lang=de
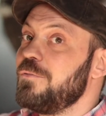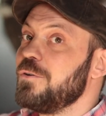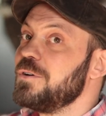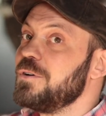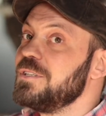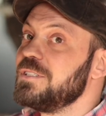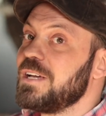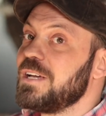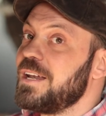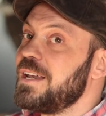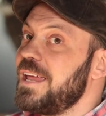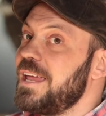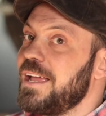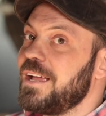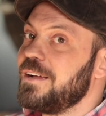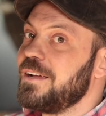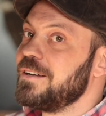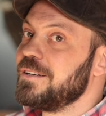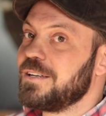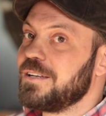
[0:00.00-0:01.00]
wirklich an
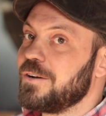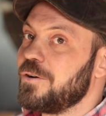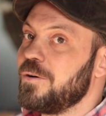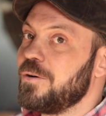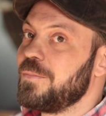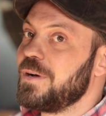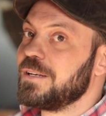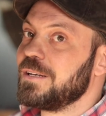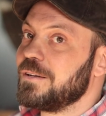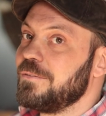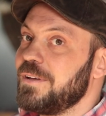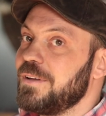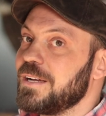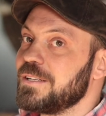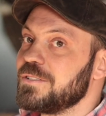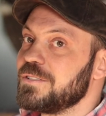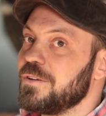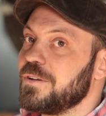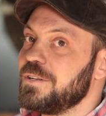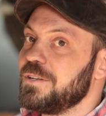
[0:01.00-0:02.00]
Ecken, da kommen andere
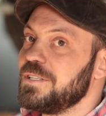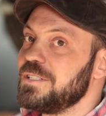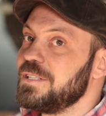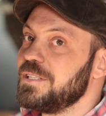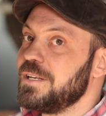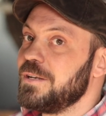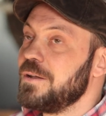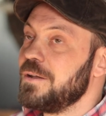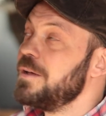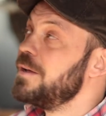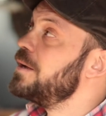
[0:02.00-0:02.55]
Werkzeuge nicht hin.